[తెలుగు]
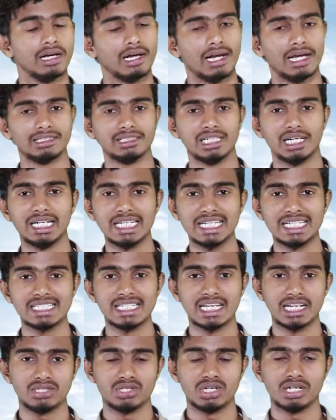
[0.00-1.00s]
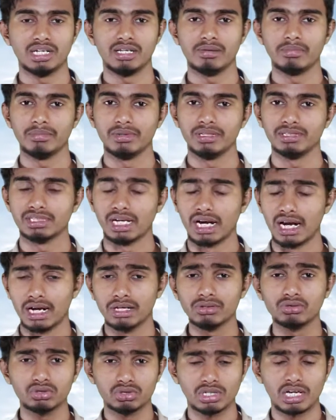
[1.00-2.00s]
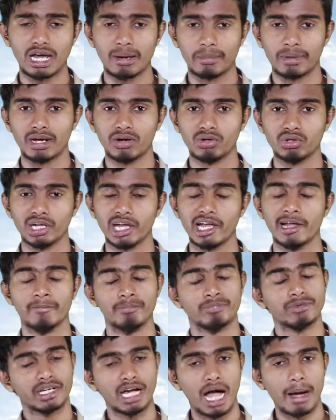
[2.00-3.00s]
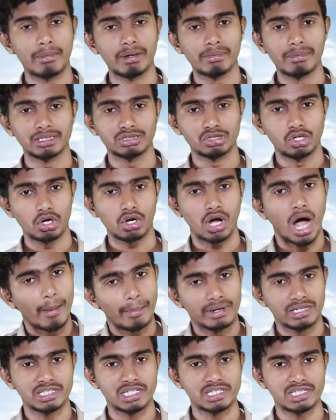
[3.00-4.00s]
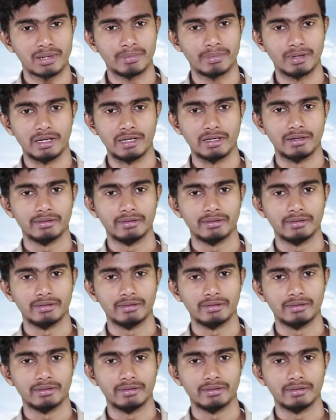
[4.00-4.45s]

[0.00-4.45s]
లైక్ చేయండి షేర్ చేయండి మీ సలహాలు సూచనలు ఏమైనా ఉంటే కామెంట్ బాక్స్లో కామెంట్ చేసి చెప్పండి